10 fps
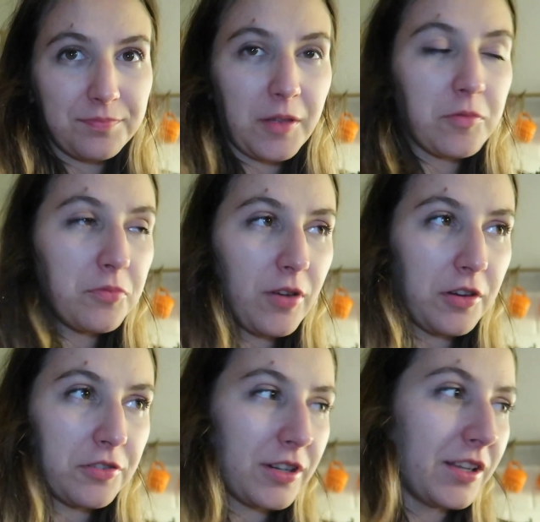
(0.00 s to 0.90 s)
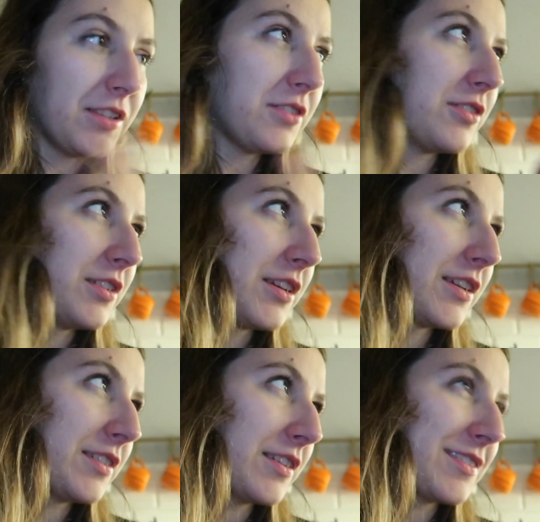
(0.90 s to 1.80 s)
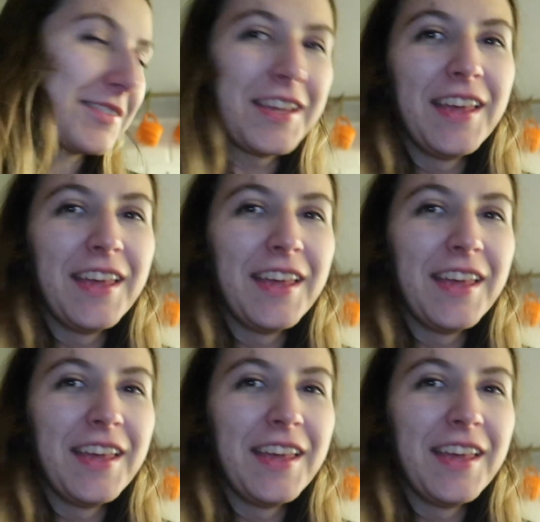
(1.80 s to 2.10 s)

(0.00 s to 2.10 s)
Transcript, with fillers: bym była chora, ale trochę tak jest,